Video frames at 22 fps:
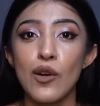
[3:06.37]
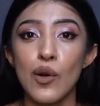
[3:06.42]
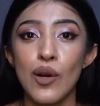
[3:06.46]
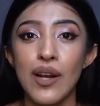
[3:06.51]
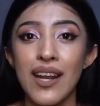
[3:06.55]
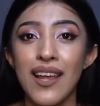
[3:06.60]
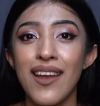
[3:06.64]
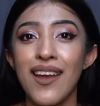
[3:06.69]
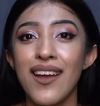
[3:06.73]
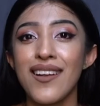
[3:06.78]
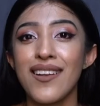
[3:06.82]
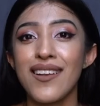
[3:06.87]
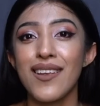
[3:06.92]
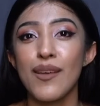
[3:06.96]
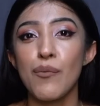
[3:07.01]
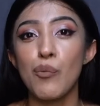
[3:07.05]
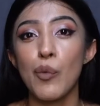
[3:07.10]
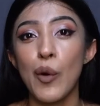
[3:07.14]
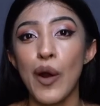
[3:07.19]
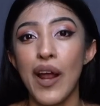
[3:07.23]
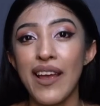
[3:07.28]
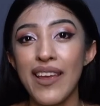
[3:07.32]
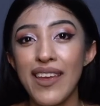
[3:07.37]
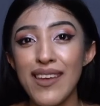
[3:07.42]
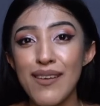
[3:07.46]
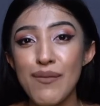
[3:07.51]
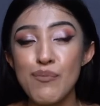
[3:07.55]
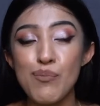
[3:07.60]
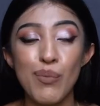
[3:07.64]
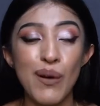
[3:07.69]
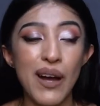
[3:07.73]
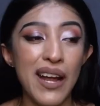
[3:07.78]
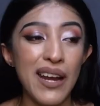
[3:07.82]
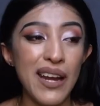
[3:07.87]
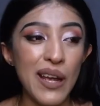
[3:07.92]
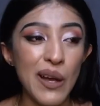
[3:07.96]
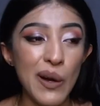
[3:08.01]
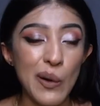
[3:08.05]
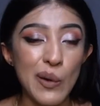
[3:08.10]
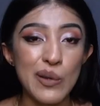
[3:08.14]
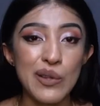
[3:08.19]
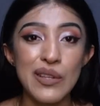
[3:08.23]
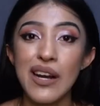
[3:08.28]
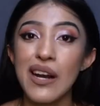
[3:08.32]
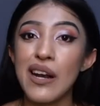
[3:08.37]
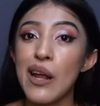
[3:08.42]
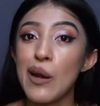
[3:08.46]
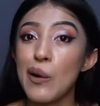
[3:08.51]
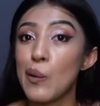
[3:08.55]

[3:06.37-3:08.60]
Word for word: los lean y por ahí puedan encontrar